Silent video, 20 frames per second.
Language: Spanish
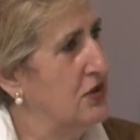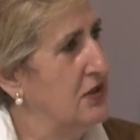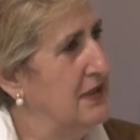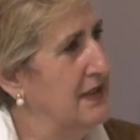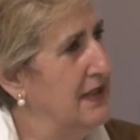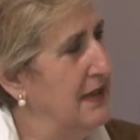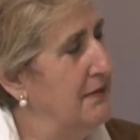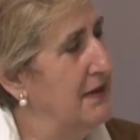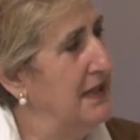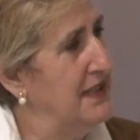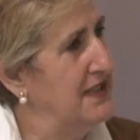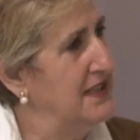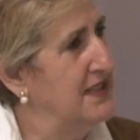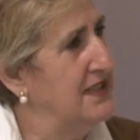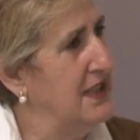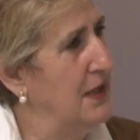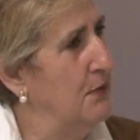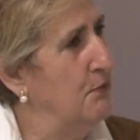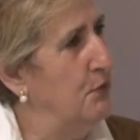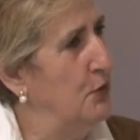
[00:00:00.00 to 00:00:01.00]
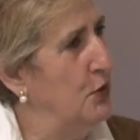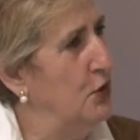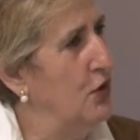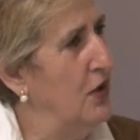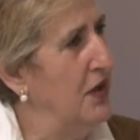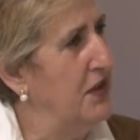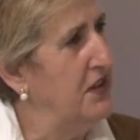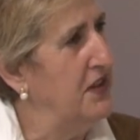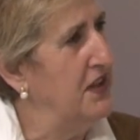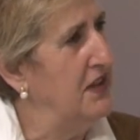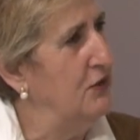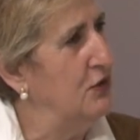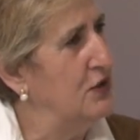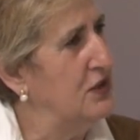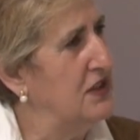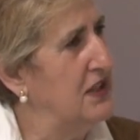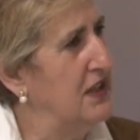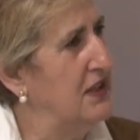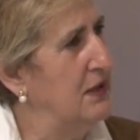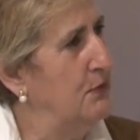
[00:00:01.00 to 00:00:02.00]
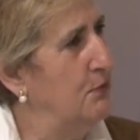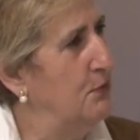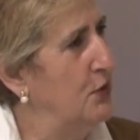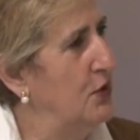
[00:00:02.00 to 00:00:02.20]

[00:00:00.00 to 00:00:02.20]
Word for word: Lleváis tiempo, ¿no? Haciendo este tipo